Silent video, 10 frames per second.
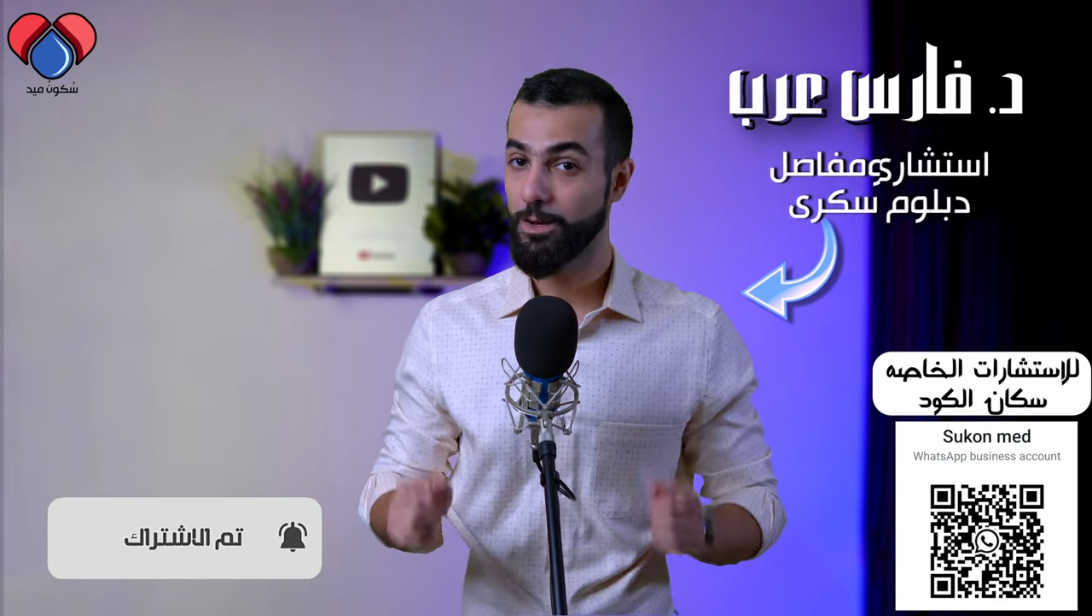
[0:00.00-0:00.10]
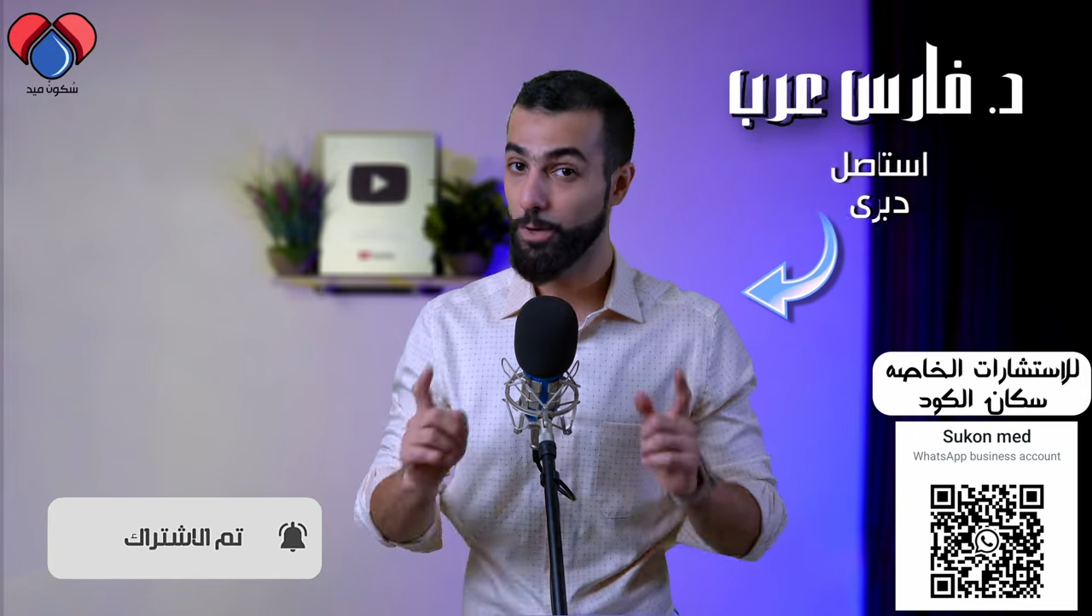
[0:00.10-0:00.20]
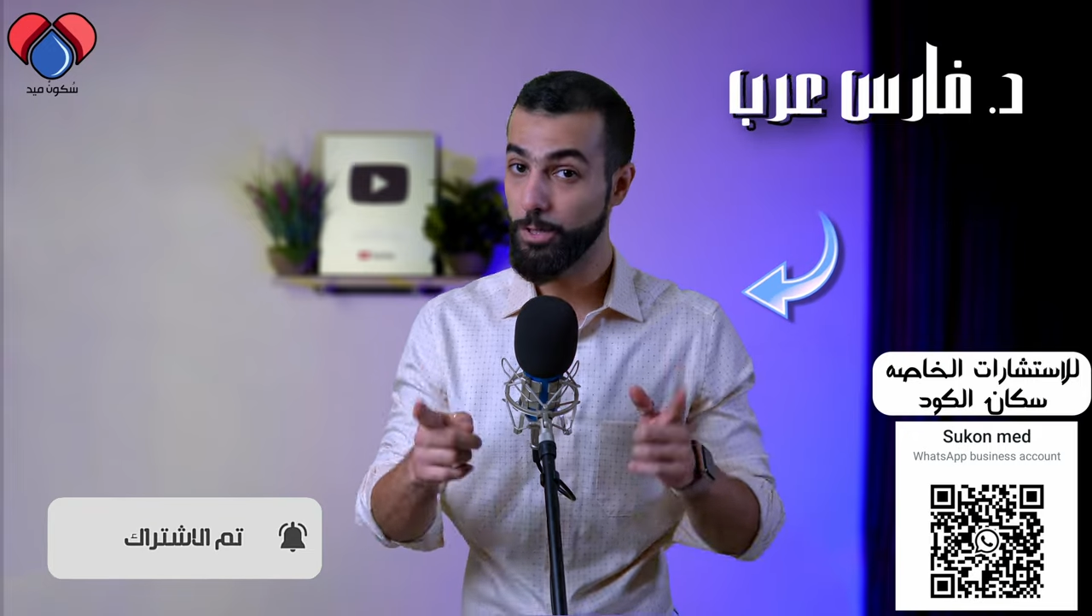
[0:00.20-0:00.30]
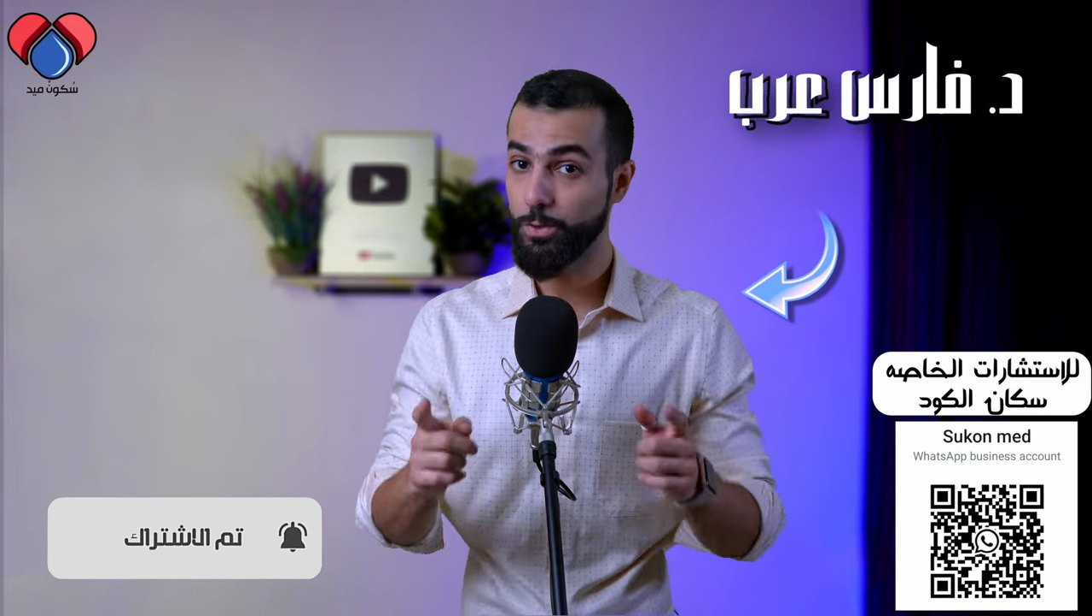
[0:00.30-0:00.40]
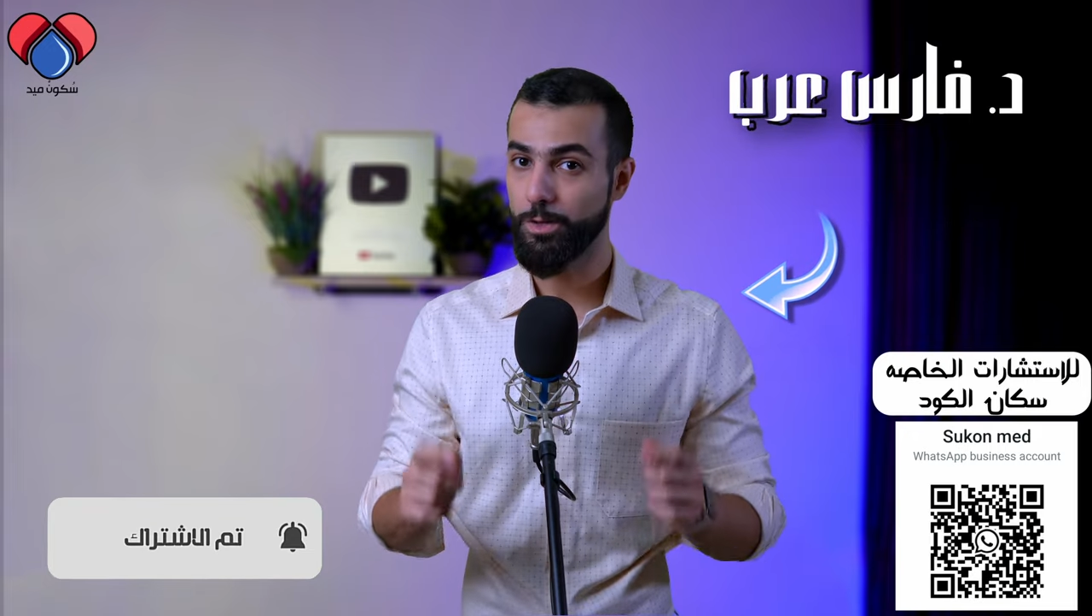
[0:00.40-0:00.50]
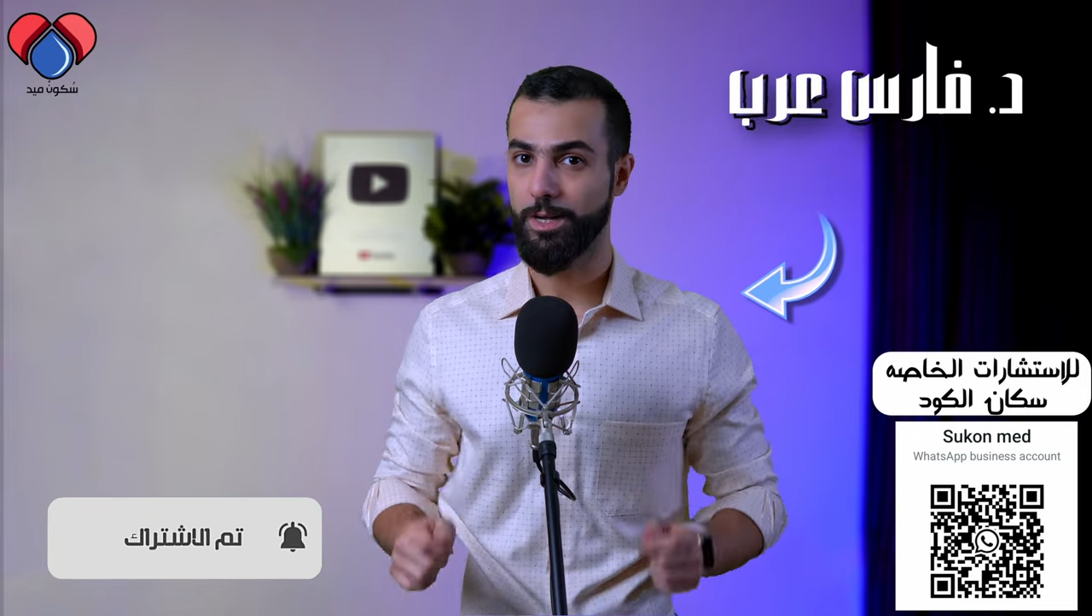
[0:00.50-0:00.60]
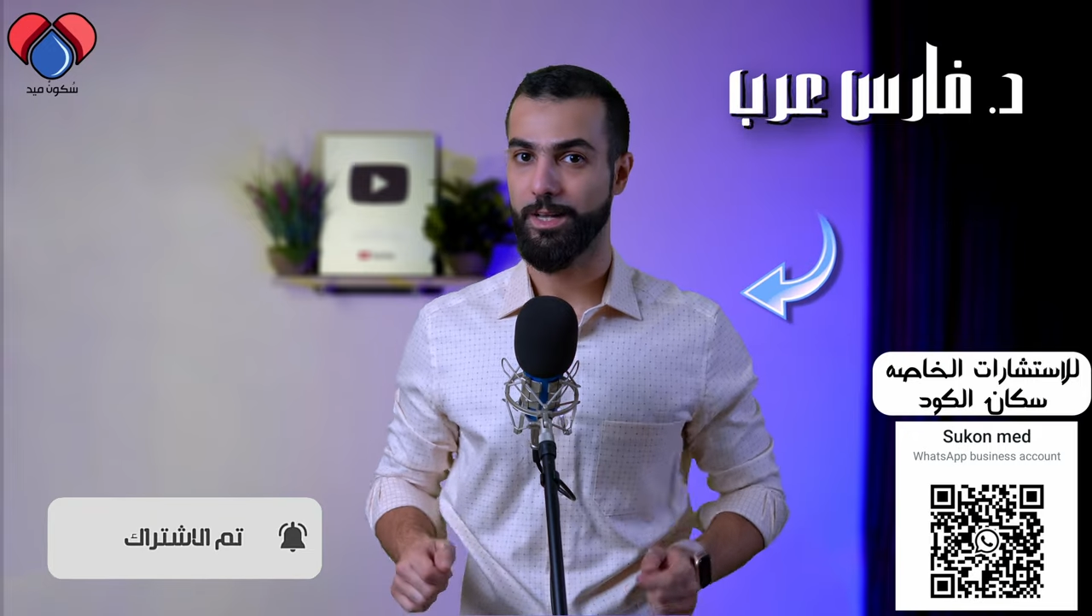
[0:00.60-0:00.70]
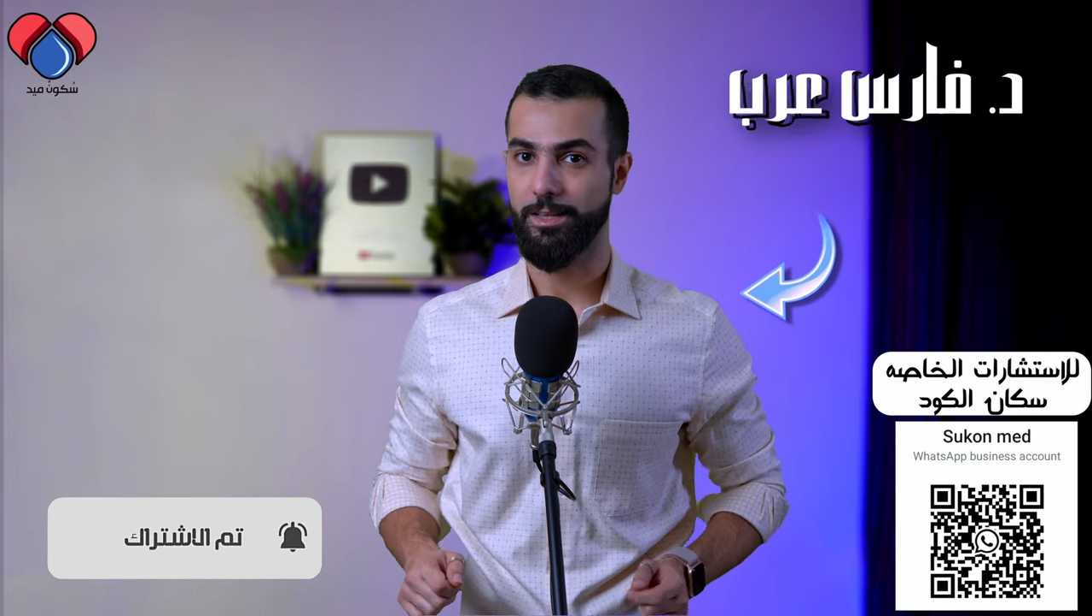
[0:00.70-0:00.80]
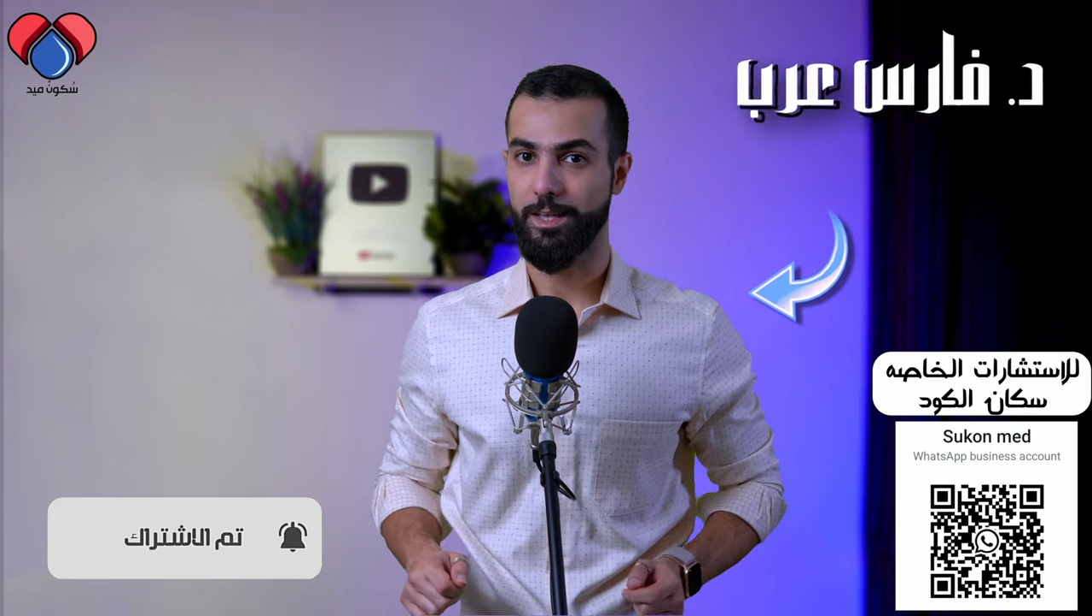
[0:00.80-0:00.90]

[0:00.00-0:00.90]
وأشكرك على